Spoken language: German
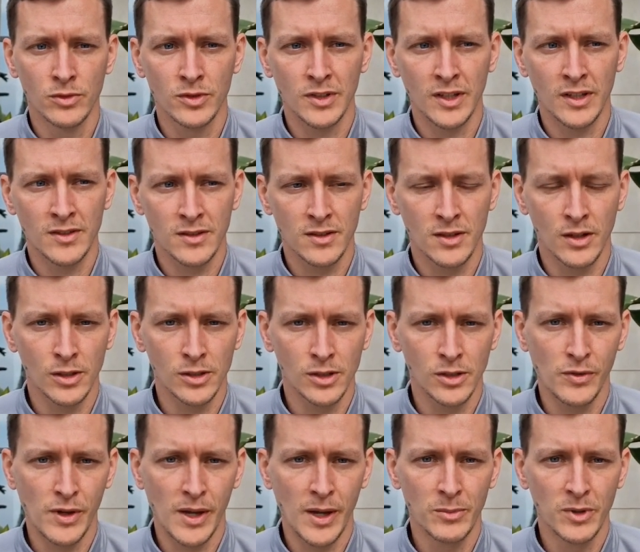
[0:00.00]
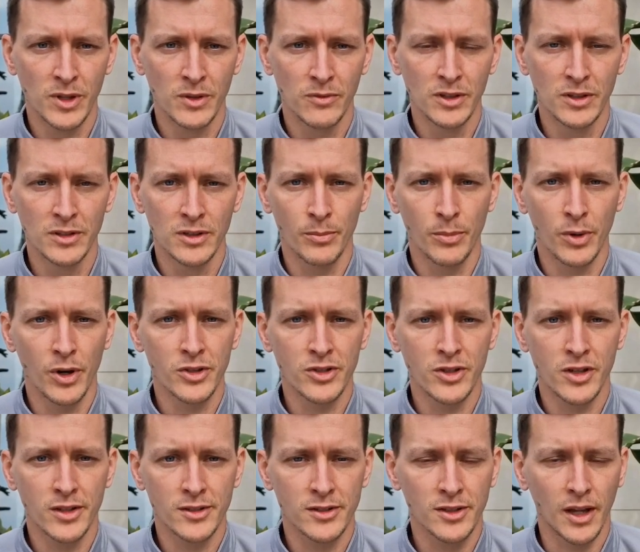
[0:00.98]
jetzt nach der WM die Winterpause
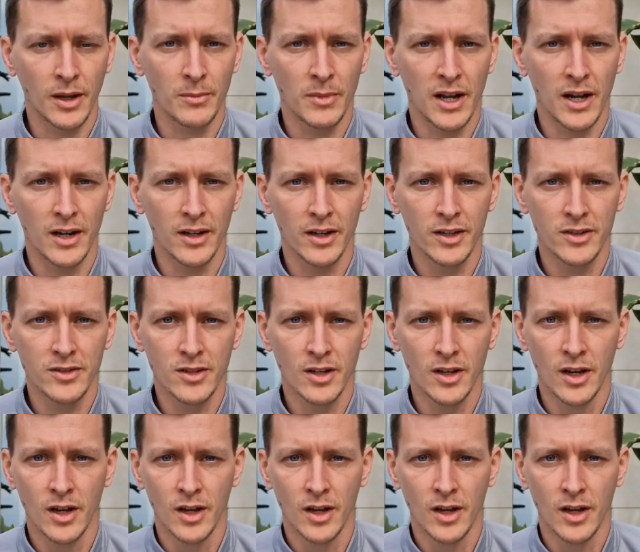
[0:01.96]
extrem lange ist,